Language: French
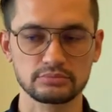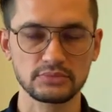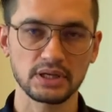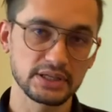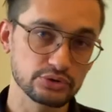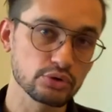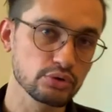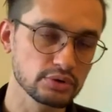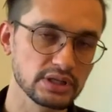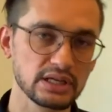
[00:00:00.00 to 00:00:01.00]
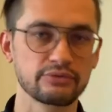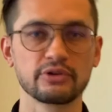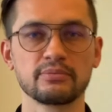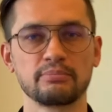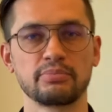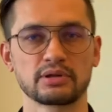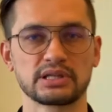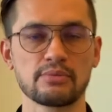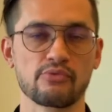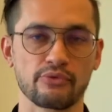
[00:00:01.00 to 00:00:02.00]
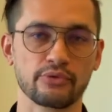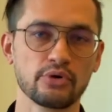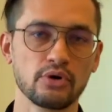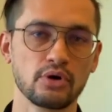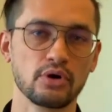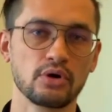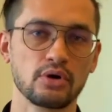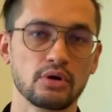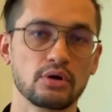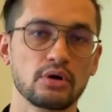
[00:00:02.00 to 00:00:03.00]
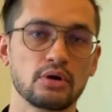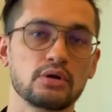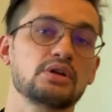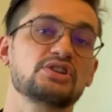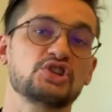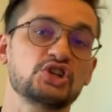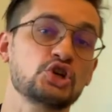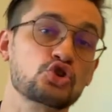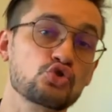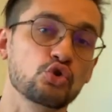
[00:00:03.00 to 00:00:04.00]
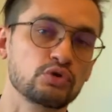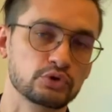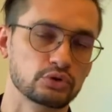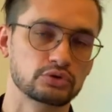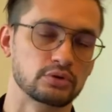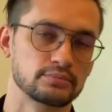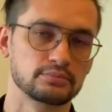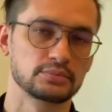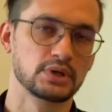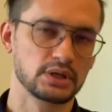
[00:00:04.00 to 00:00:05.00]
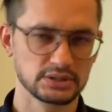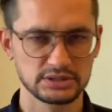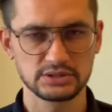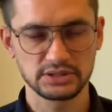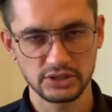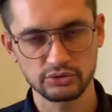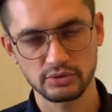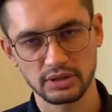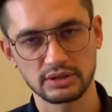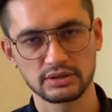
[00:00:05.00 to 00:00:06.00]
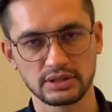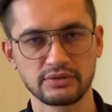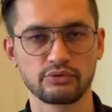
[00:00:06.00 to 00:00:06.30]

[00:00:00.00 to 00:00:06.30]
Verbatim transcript: Est-ce que le téléphone portable vaut 10 jours de votre temps C'est une question qu'il faut